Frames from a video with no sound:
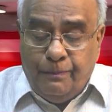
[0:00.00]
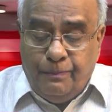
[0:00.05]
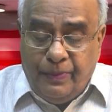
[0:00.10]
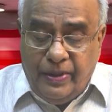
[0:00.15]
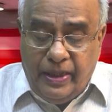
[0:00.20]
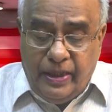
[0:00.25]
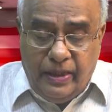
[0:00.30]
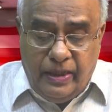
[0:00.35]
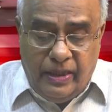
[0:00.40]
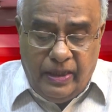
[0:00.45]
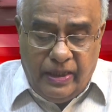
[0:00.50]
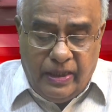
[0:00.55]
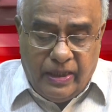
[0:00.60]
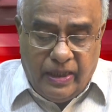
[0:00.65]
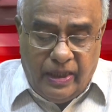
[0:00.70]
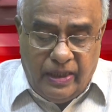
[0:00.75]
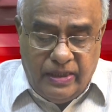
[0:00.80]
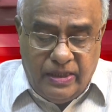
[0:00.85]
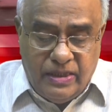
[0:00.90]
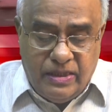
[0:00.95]
బీహార్
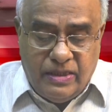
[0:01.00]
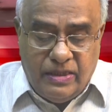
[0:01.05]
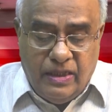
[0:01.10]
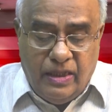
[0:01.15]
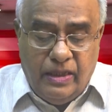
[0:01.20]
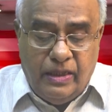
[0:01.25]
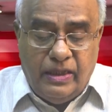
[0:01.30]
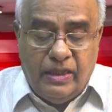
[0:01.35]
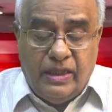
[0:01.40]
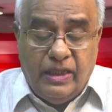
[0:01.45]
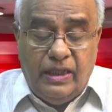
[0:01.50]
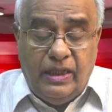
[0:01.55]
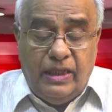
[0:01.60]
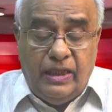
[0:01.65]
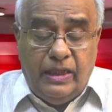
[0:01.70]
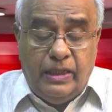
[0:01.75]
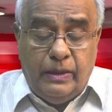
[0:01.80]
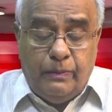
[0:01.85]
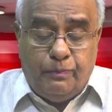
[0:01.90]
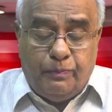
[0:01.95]
రాజస్థాన్
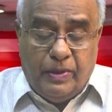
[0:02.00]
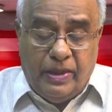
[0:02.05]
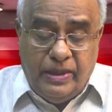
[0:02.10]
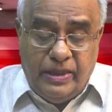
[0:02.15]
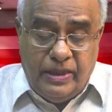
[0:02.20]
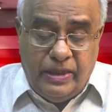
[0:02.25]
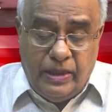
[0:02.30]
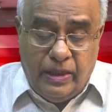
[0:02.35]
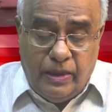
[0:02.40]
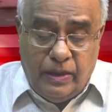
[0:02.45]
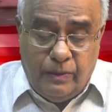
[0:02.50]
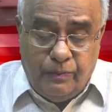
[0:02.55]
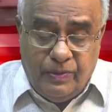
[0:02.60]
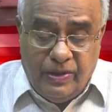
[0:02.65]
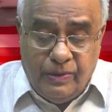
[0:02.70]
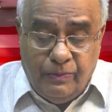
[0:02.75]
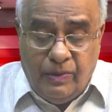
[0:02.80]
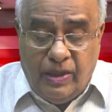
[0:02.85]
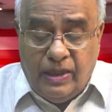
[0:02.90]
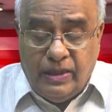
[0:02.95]
ఢిల్లీ పంజాబ్
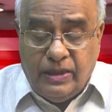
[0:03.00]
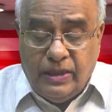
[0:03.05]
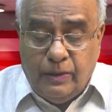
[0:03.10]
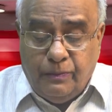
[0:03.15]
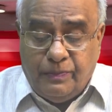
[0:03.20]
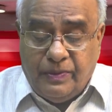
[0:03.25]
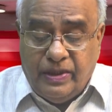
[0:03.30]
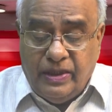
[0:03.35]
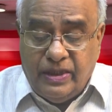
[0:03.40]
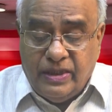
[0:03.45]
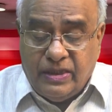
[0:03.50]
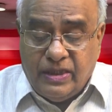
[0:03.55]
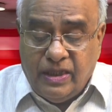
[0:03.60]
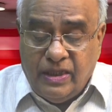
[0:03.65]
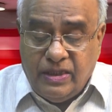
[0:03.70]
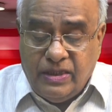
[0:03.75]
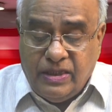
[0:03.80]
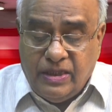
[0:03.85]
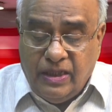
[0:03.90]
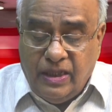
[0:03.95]
హిమాచల్ ప్రదేశ్
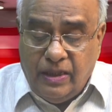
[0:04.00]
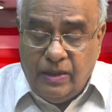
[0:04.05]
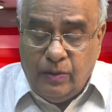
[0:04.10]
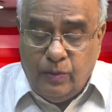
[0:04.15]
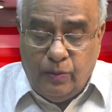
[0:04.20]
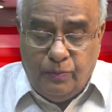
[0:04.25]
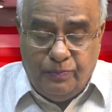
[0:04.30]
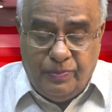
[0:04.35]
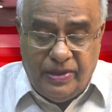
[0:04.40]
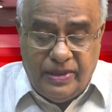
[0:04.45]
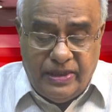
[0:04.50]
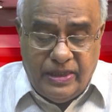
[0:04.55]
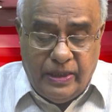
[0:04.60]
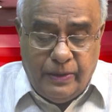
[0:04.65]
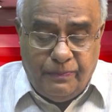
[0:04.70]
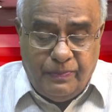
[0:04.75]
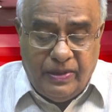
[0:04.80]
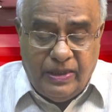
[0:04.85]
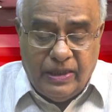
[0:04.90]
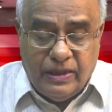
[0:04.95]
రాష్ట్రాలలో
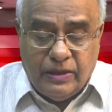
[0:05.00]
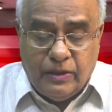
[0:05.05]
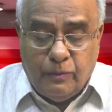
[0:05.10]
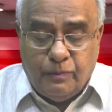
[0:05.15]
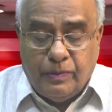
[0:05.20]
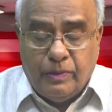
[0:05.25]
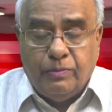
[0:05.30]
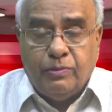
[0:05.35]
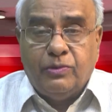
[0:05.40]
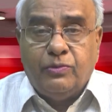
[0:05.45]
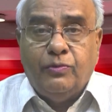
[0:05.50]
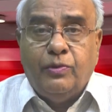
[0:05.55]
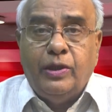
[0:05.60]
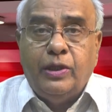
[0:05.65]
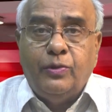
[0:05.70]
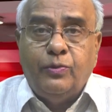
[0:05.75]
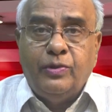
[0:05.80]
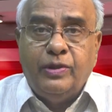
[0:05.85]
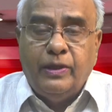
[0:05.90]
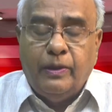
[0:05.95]
బీజేపీ
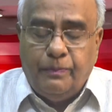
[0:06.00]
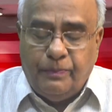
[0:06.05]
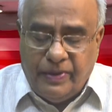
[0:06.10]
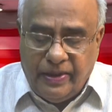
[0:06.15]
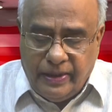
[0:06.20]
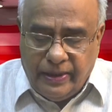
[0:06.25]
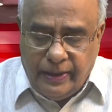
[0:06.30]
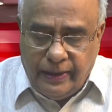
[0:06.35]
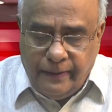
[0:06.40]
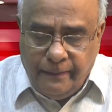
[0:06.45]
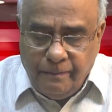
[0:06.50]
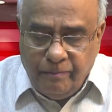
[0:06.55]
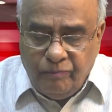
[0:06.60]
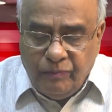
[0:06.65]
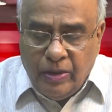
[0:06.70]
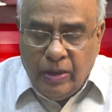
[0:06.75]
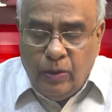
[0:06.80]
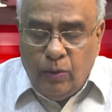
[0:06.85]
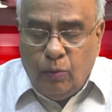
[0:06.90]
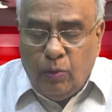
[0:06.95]
ప్రభుత్వాలు ఉన్నప్పటికీ
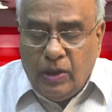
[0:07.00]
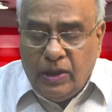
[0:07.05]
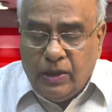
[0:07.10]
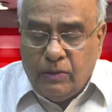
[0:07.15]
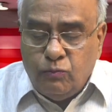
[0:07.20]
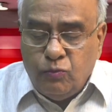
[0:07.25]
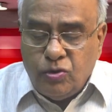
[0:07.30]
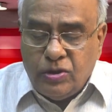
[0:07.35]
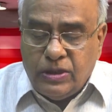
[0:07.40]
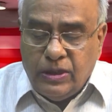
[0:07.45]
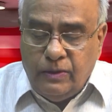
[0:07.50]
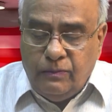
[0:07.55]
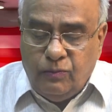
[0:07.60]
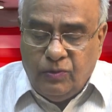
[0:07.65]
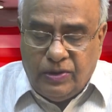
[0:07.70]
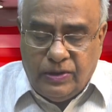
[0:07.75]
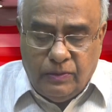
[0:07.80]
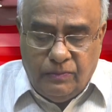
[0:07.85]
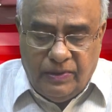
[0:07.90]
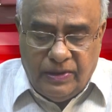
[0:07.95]

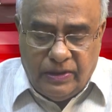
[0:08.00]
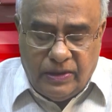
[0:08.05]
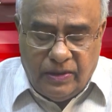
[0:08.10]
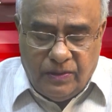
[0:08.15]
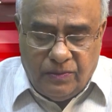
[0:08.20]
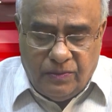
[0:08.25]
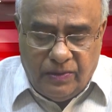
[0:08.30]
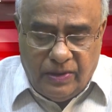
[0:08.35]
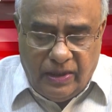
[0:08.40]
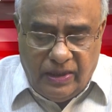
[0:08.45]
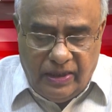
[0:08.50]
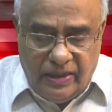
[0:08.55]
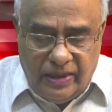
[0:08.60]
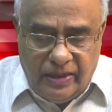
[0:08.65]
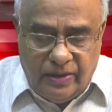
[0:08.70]
ముఖ్యమంత్రి కూడా